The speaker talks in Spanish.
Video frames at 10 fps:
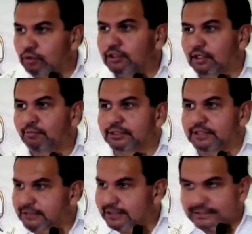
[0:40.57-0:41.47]
del
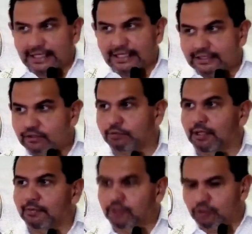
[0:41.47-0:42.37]
presidente es que estén listos para
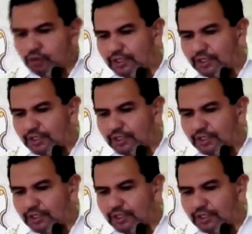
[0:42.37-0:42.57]
el 28.